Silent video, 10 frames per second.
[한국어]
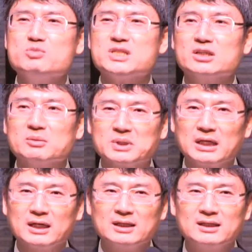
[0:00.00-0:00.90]
믿기
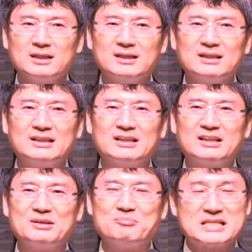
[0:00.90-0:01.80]
어렵다.
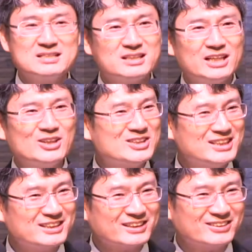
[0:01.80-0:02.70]
맞을까요?
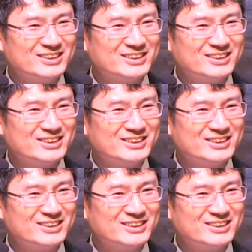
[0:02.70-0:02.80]
틀릴까요?